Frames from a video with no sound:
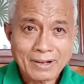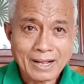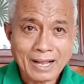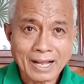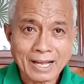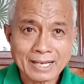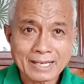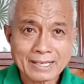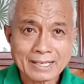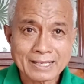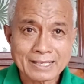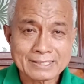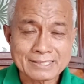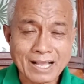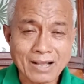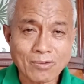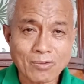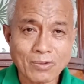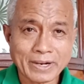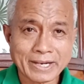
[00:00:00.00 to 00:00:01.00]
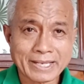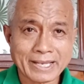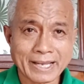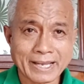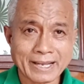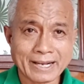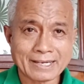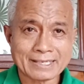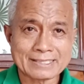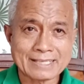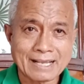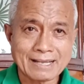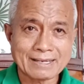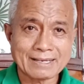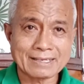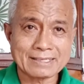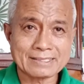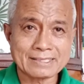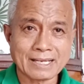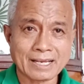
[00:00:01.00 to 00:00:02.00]
Ang isang worker, isang
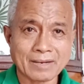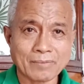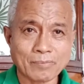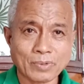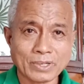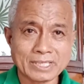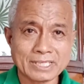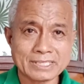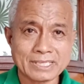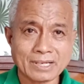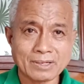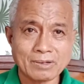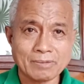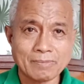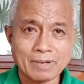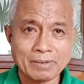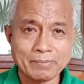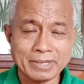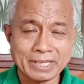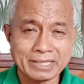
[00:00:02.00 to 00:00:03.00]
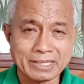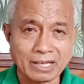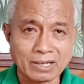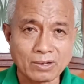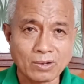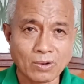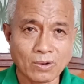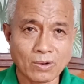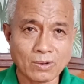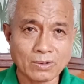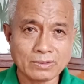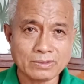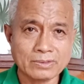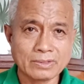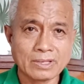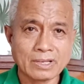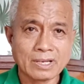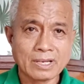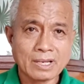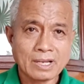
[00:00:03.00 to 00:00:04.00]
Christian, pwede siyang gumamit ng gold,
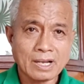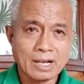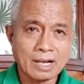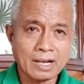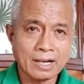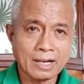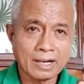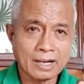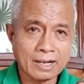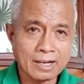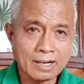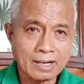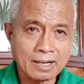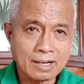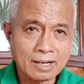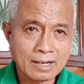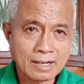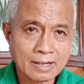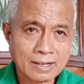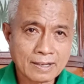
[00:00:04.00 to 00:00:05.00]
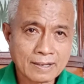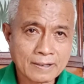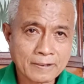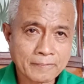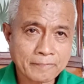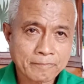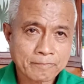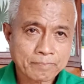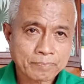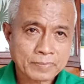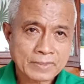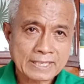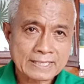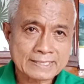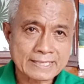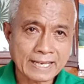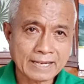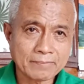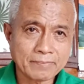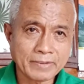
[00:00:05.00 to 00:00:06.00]
uh,
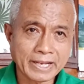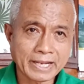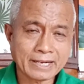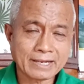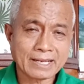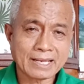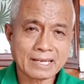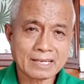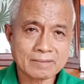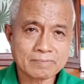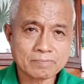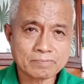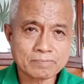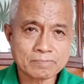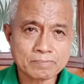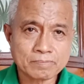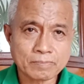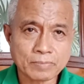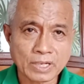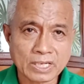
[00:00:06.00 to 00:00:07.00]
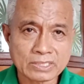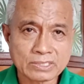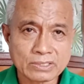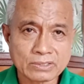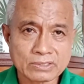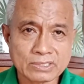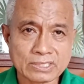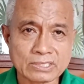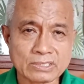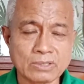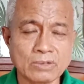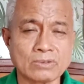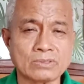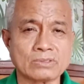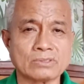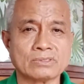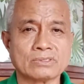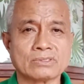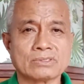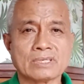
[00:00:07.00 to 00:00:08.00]
silver, and precious
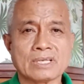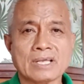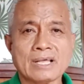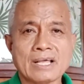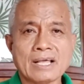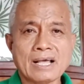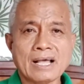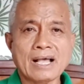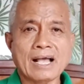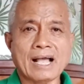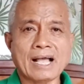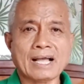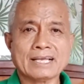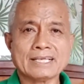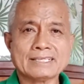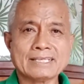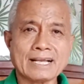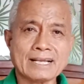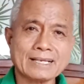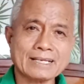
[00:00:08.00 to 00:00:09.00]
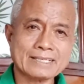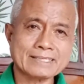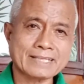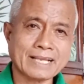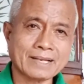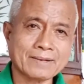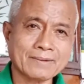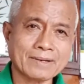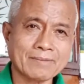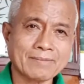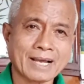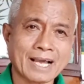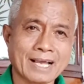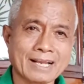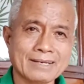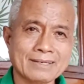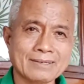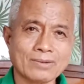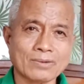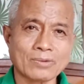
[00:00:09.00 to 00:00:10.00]
stones. Ang isang kristyano
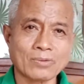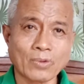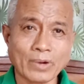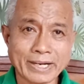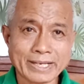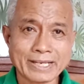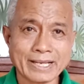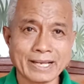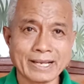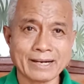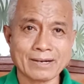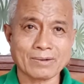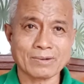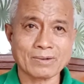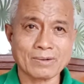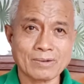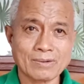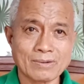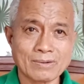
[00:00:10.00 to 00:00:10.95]
naman, o worker, o